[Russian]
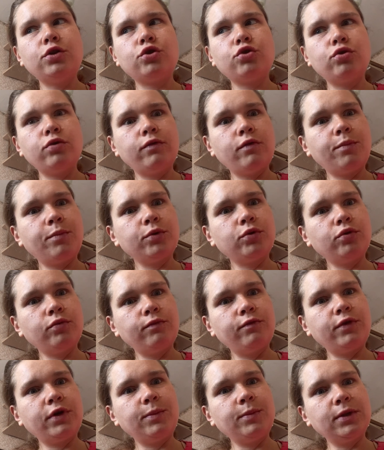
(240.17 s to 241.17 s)
что его
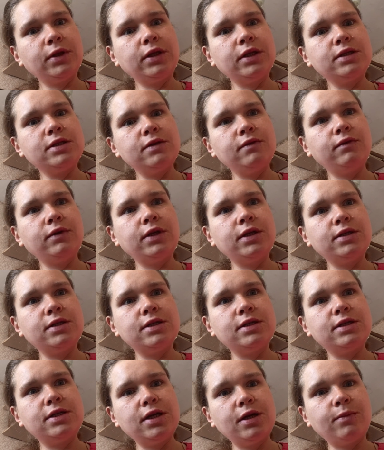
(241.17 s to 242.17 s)
потом ферментативная
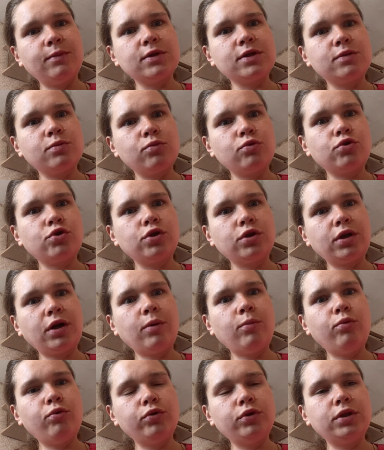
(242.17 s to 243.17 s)
система сможет
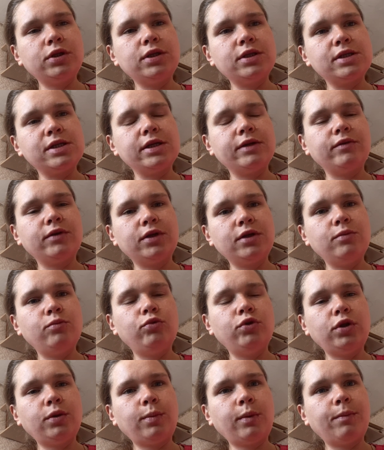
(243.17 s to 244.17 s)
работать, если к
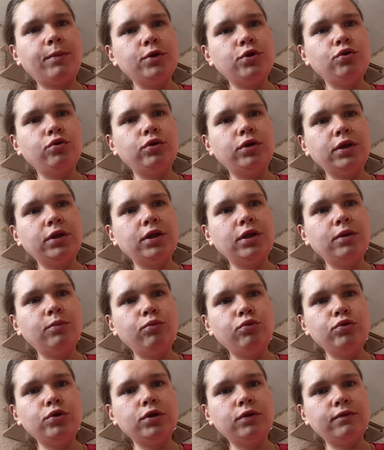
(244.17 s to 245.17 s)
нему это попадет, это не
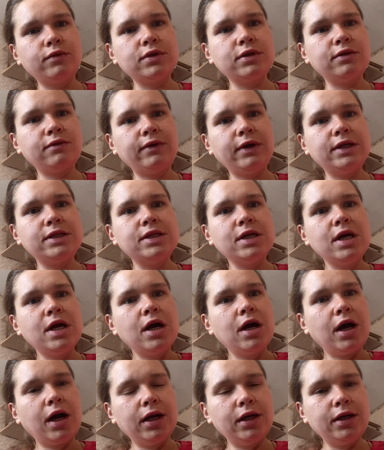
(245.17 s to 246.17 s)
будет вызывать
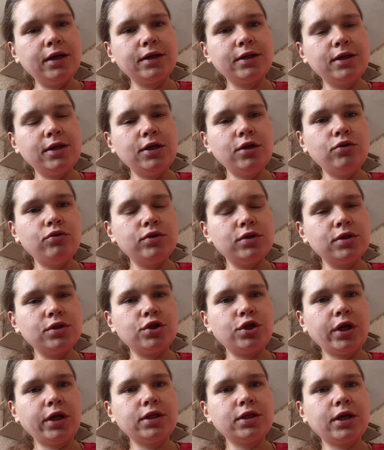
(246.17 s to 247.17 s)
аллергию и
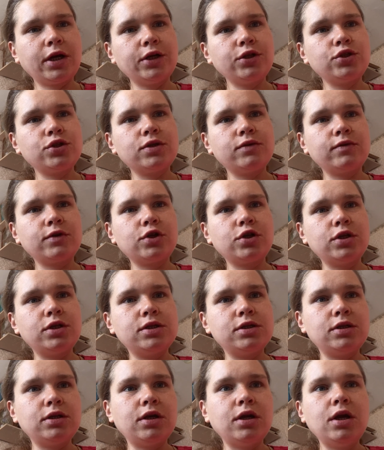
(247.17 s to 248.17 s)
снижать качество
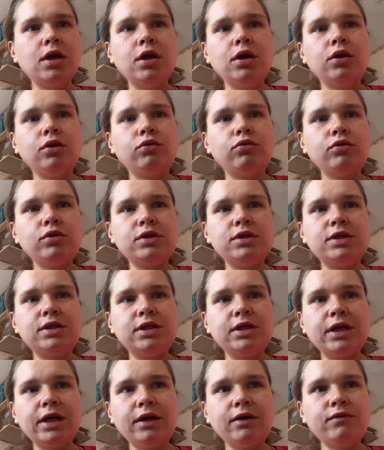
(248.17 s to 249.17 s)
жизни. То есть
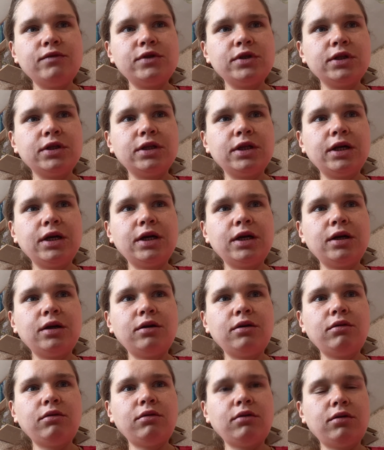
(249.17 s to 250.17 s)
я
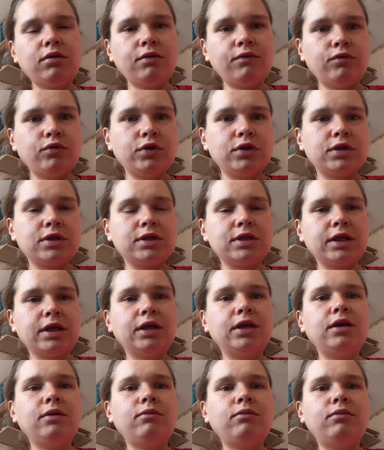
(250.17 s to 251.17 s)
всегда а, вот с
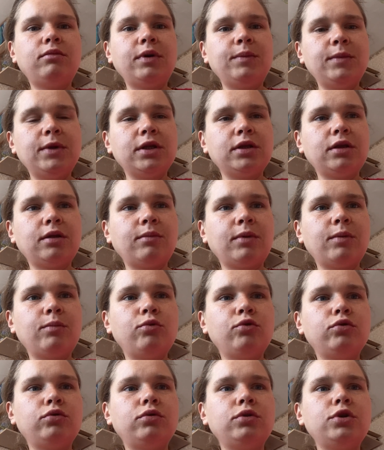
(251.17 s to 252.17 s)
таким моментом
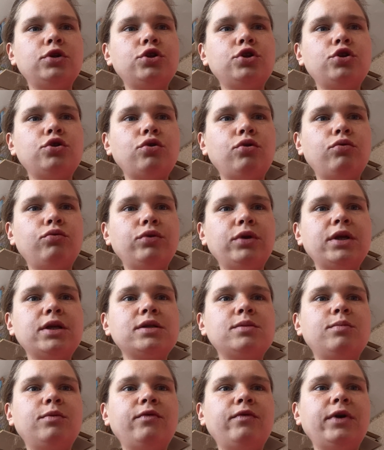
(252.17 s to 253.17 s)
работаю. Еще у
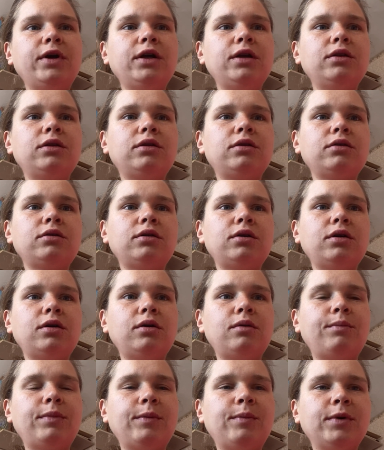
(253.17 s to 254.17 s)
нас бывает,
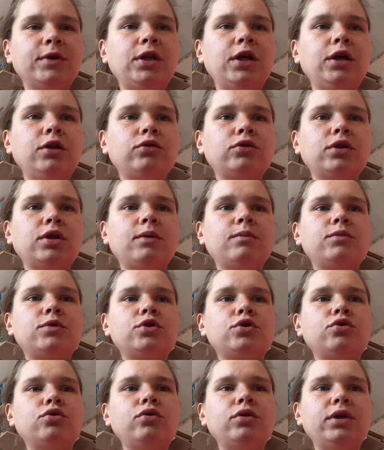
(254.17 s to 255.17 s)
а, попадают к нам
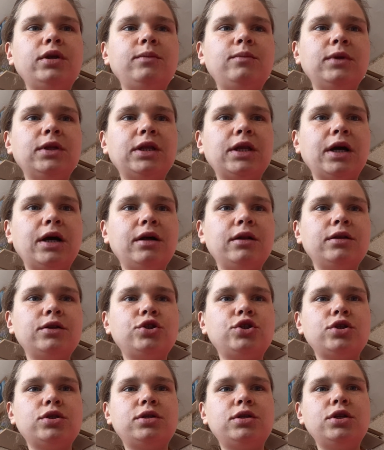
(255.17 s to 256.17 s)
тяжелые металлы,
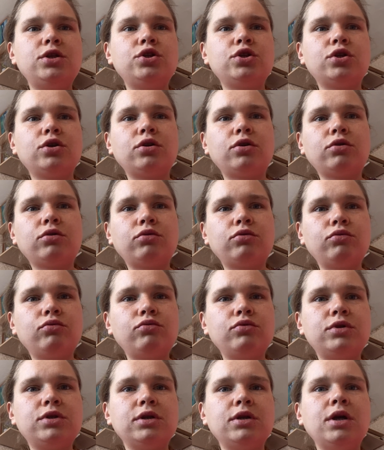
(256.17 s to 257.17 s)
частички
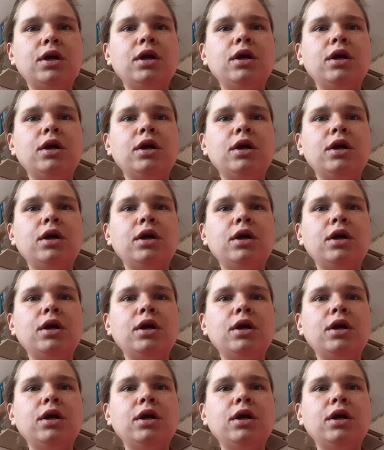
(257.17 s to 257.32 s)
ртути,